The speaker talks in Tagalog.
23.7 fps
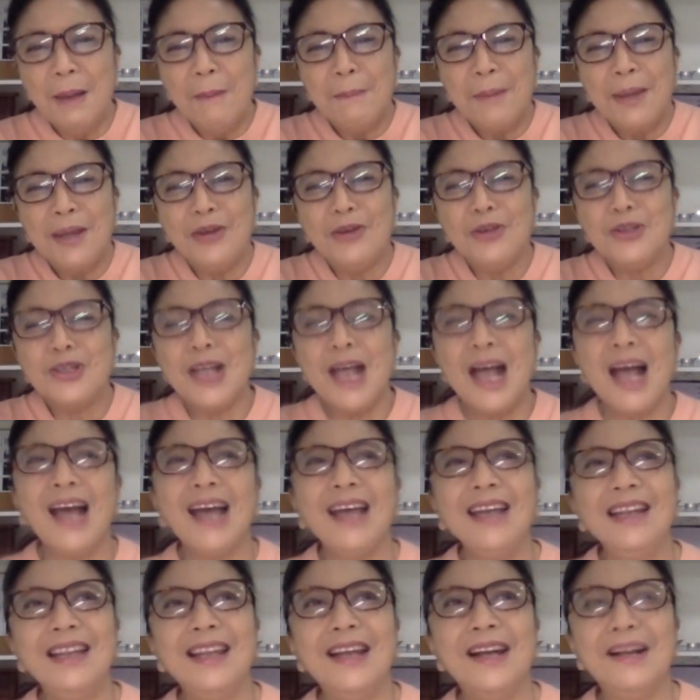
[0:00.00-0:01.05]
Pero yung sa
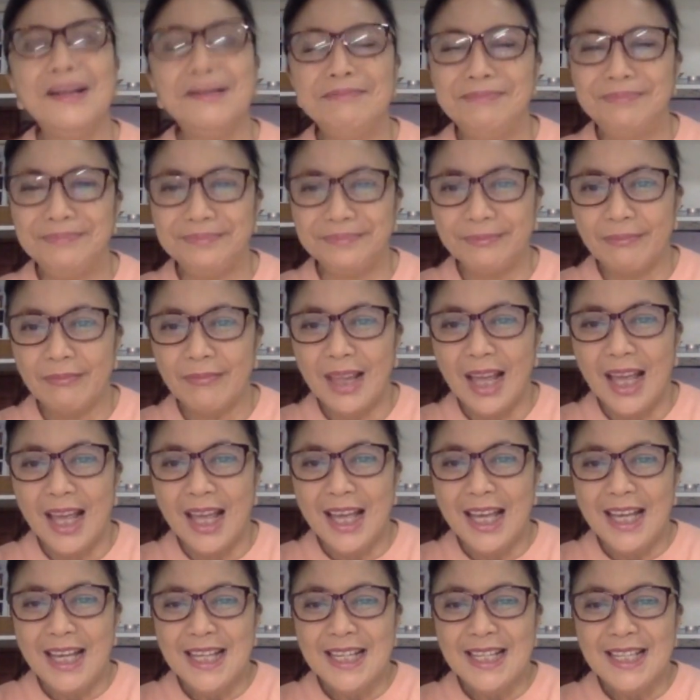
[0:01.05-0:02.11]
akin lang,
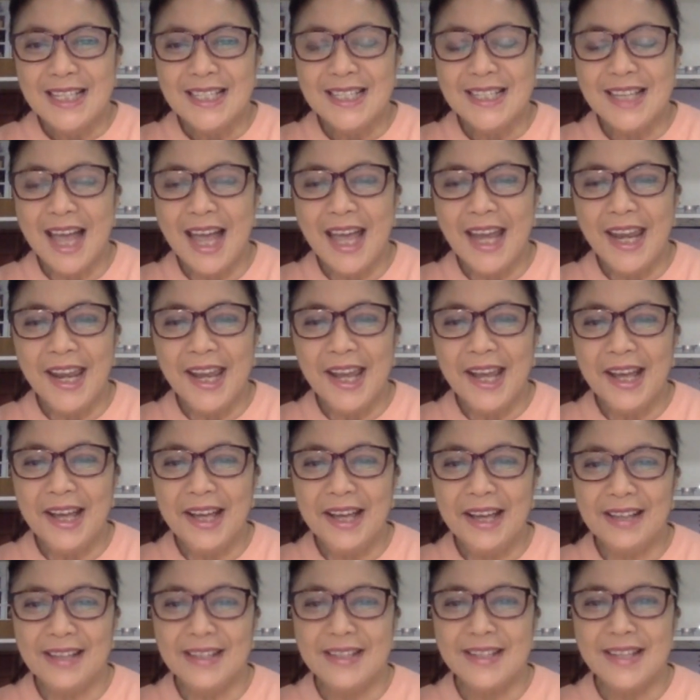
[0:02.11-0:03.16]

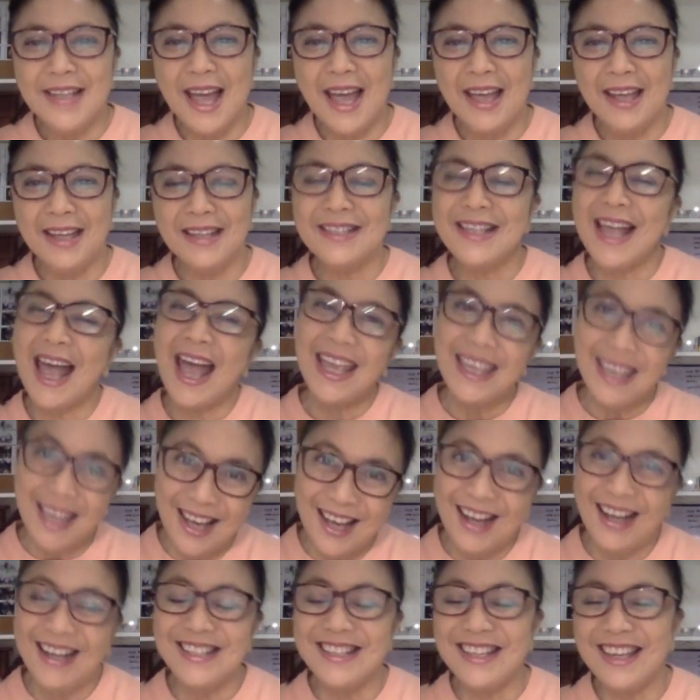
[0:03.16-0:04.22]
sana, sa,
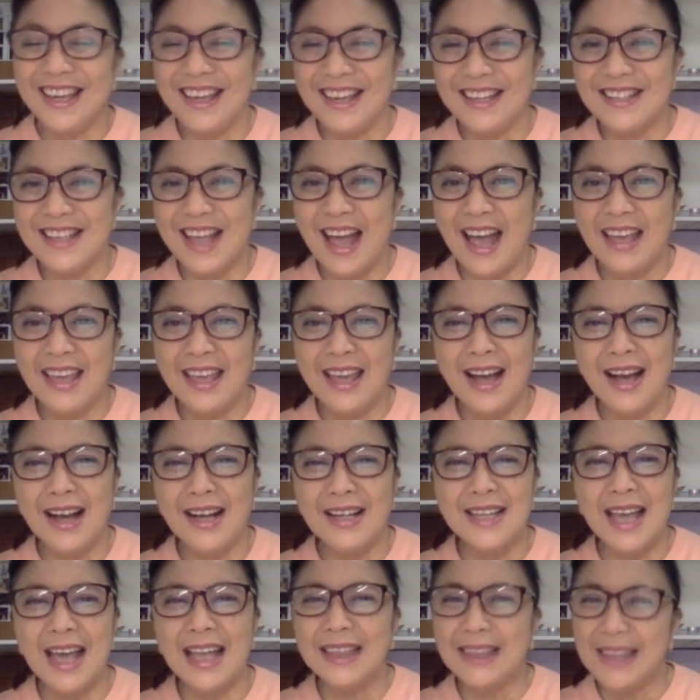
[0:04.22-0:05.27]
sayang kasi, sayang
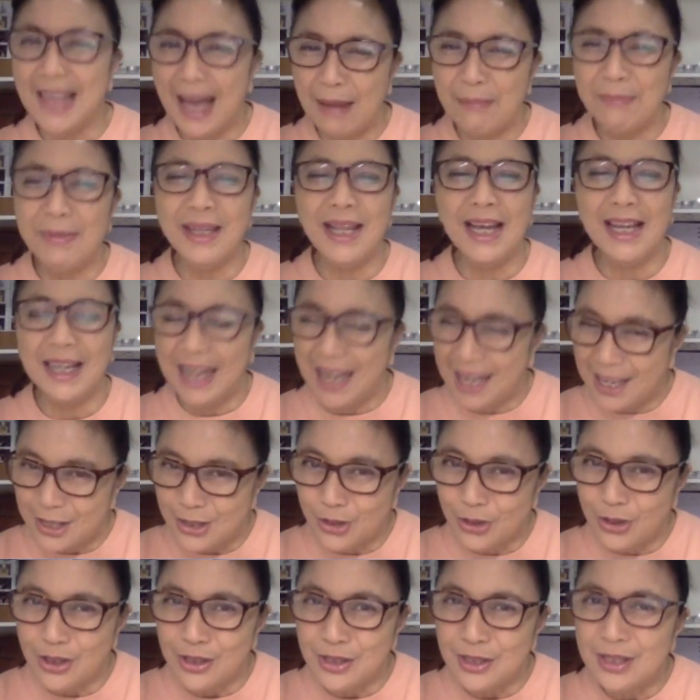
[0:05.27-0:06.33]
kasi ang dami ng
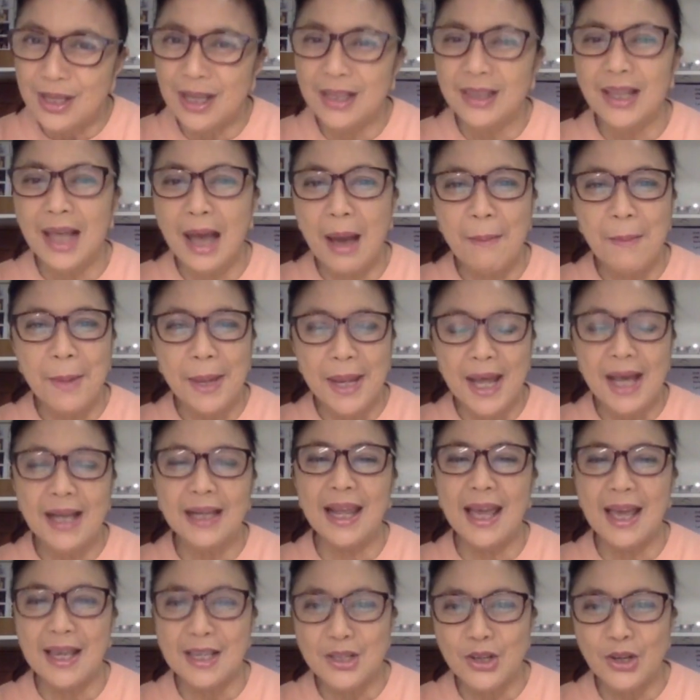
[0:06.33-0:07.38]
lessons, ang dami ng
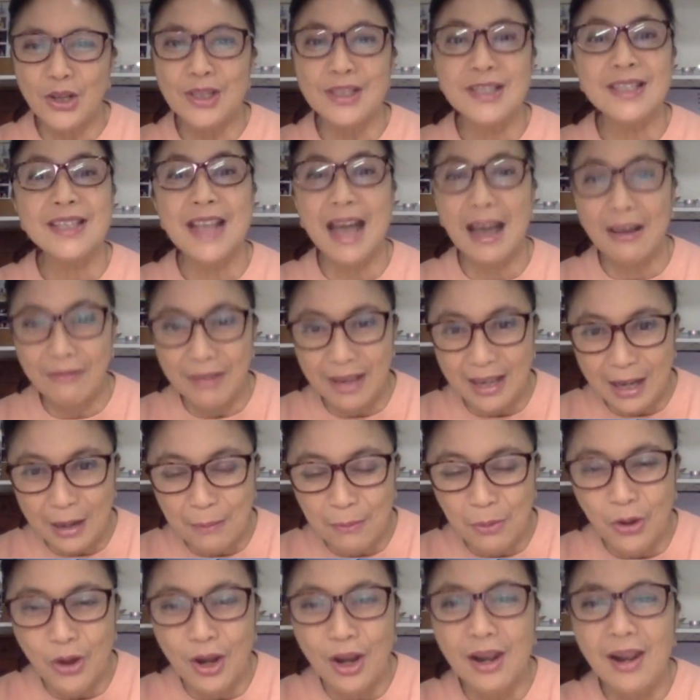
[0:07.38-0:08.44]
lessons na
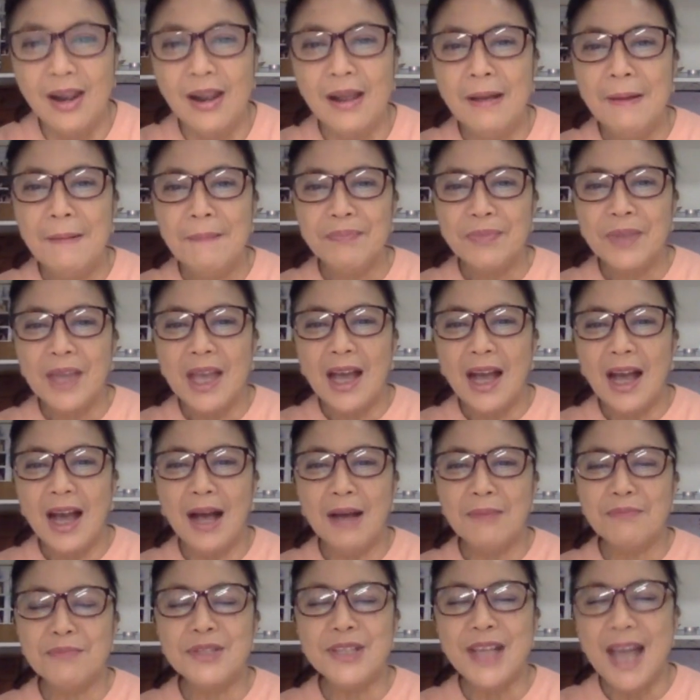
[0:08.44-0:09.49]
available.
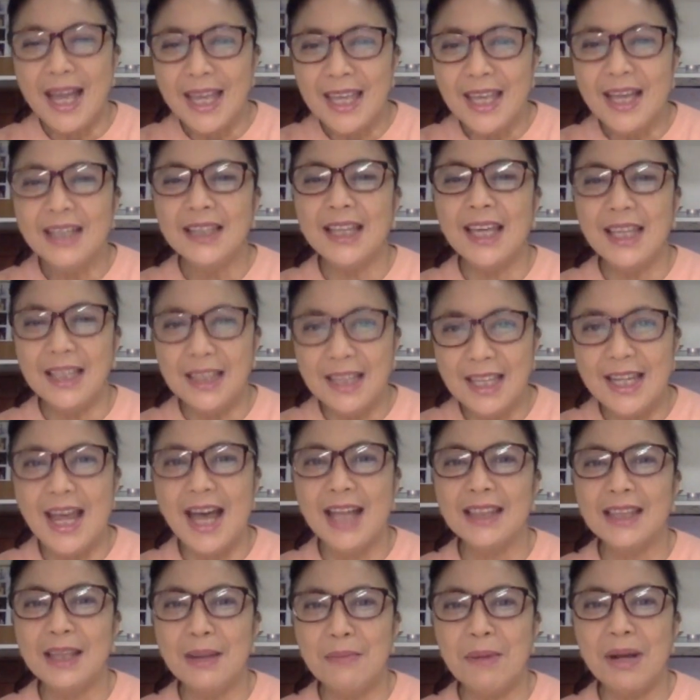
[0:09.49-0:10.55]
Um, sayang na hindi
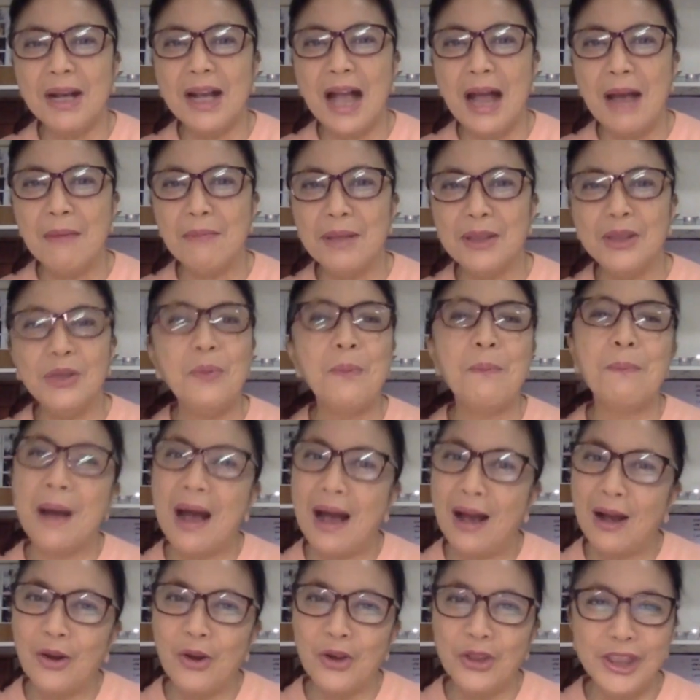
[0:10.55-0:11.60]
natin magamit yung
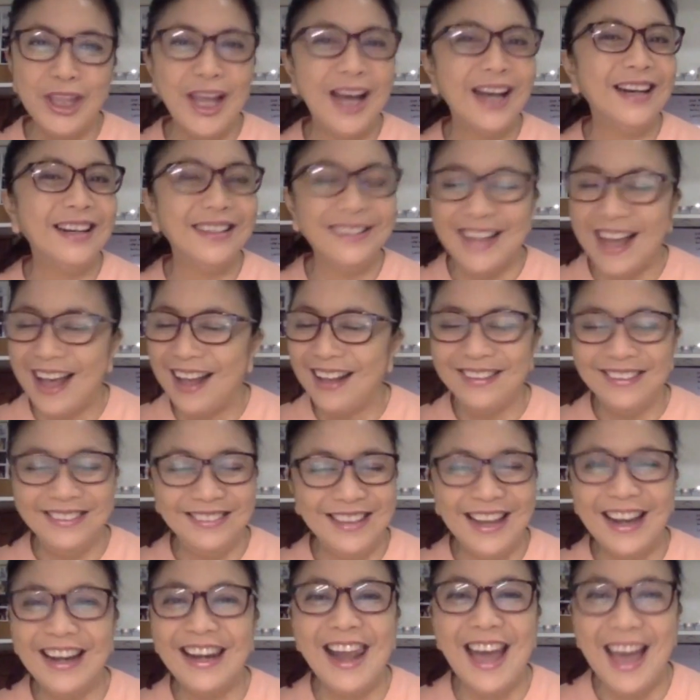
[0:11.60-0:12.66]
pagod ng, na,
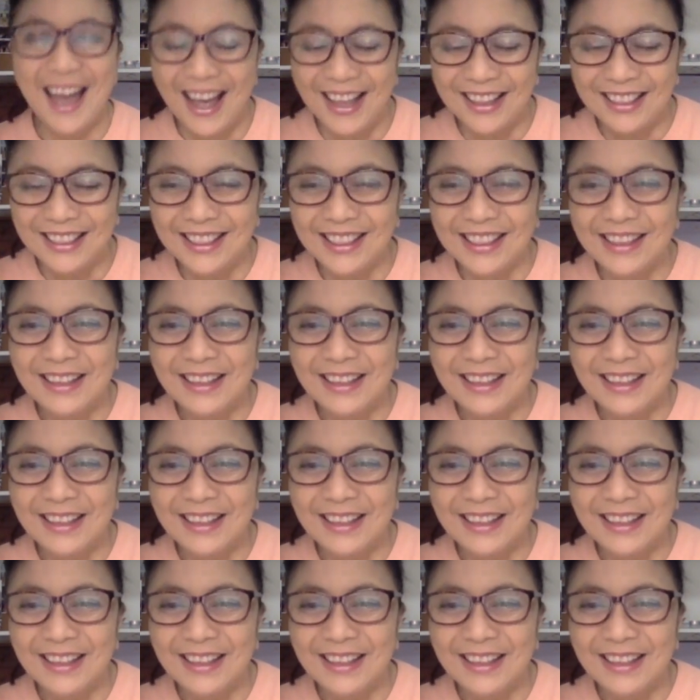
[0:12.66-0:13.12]
ng lahat.